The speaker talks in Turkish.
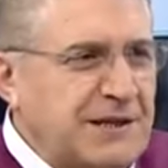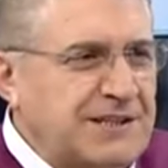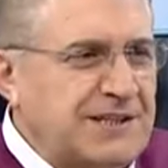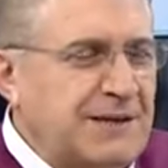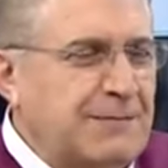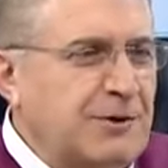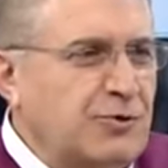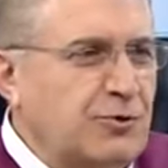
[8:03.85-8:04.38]
Ben
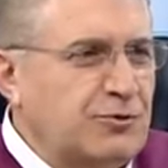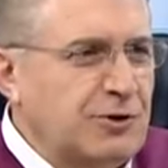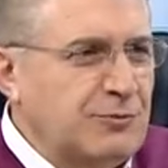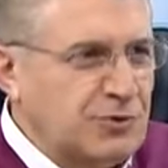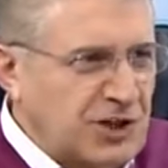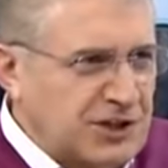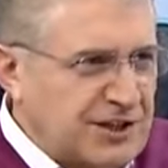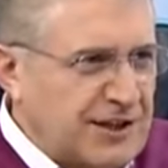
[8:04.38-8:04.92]
sinema
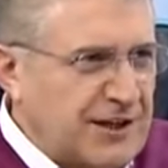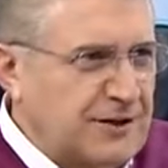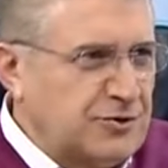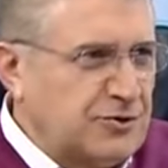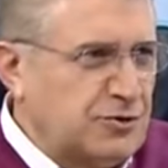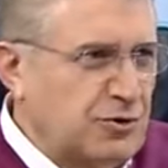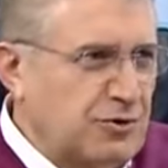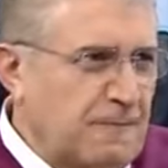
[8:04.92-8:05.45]
kültürümü uçakta
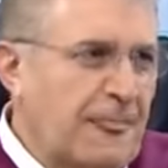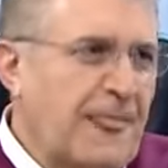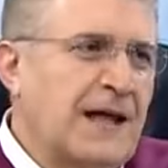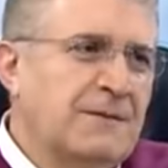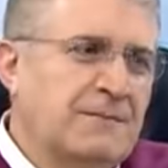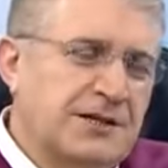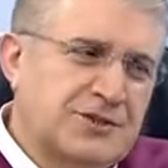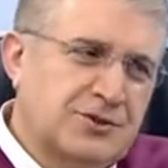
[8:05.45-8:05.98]
geliştiriyorum.
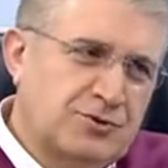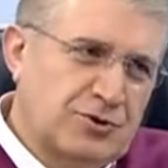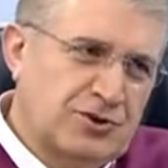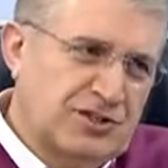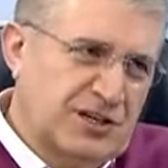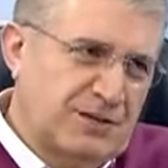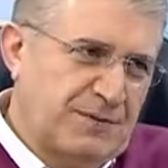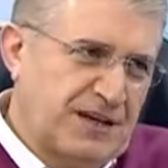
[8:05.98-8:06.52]
Başka türlü
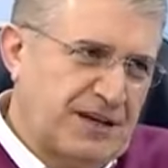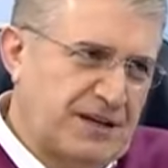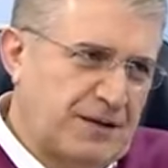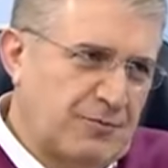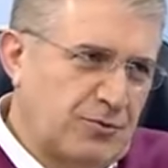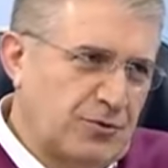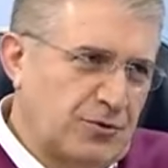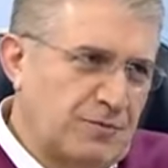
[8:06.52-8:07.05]
sinemaya
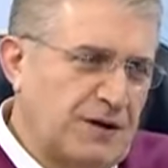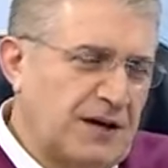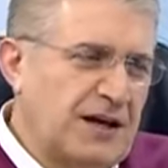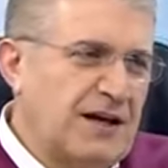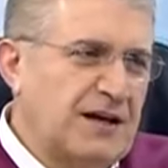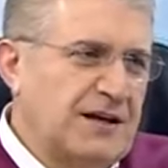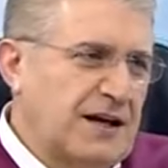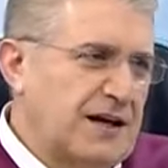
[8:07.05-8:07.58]
gidemiyorum.
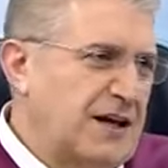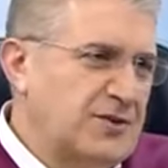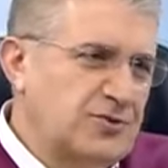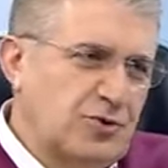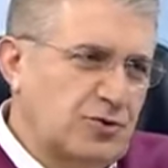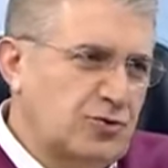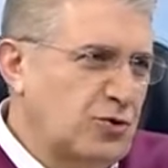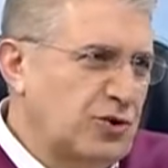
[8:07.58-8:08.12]
Yani en
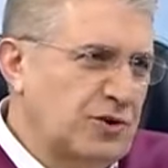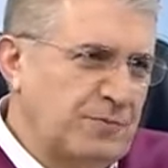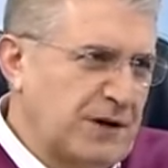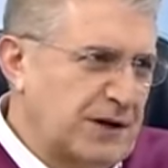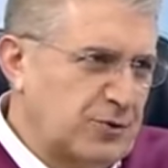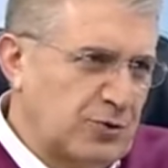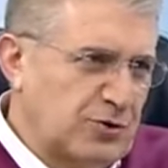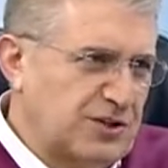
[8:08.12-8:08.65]
son Son
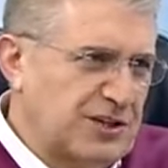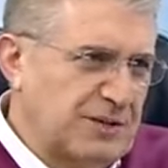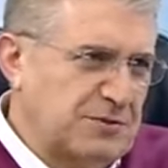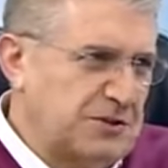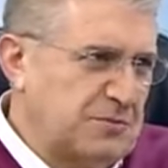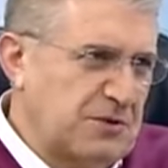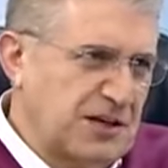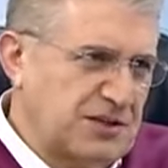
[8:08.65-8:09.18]
İmparator'u izlemiştim.